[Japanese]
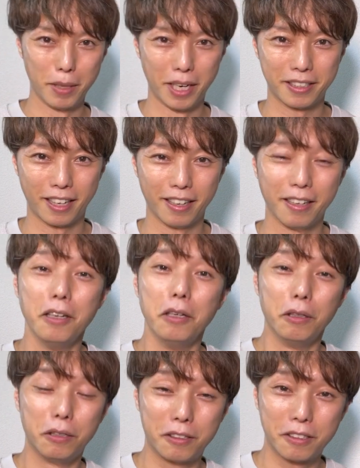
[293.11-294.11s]
皆さん
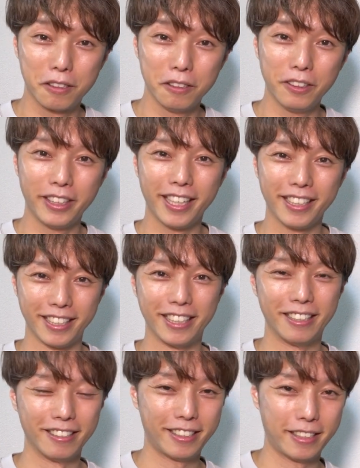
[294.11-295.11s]
普通の演
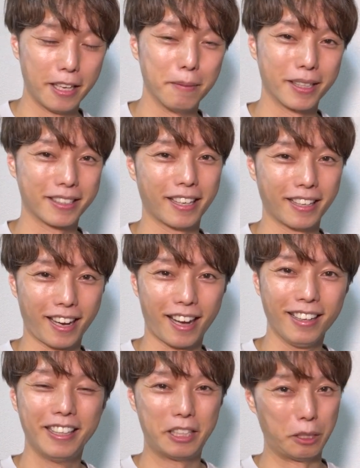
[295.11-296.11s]
技していません
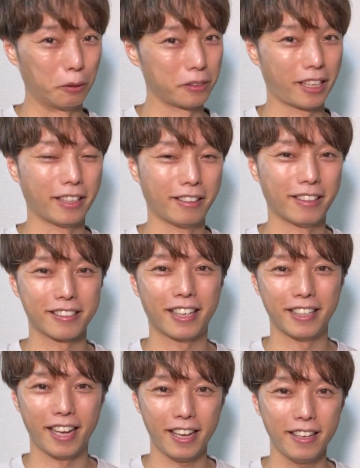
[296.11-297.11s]
か気をつけてくださ
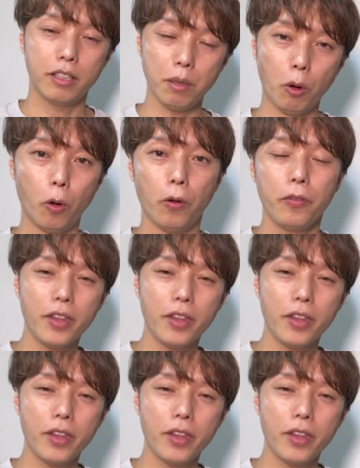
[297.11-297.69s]
いねでも